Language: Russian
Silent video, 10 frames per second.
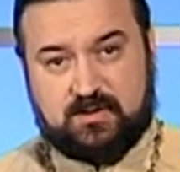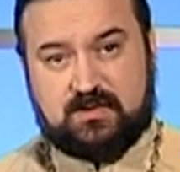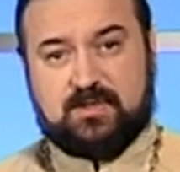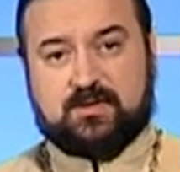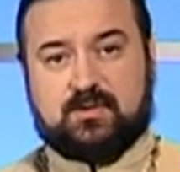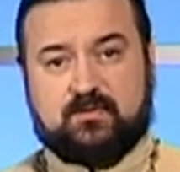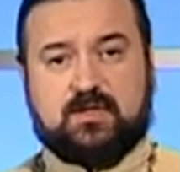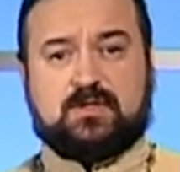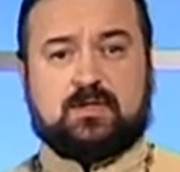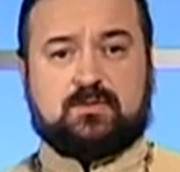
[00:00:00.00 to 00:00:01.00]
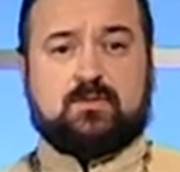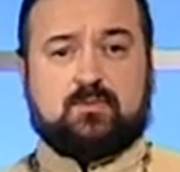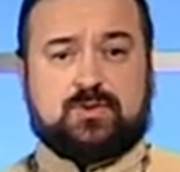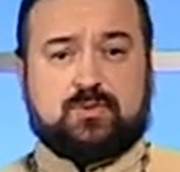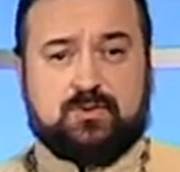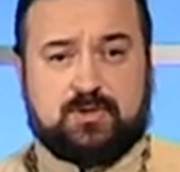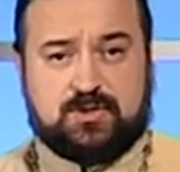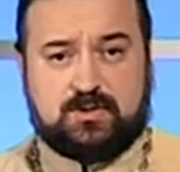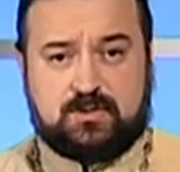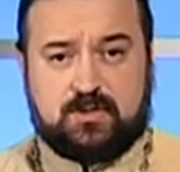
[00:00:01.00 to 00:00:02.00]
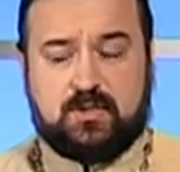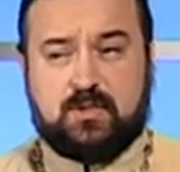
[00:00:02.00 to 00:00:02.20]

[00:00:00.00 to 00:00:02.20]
Есть некоторые вещи, которые можно утешиться,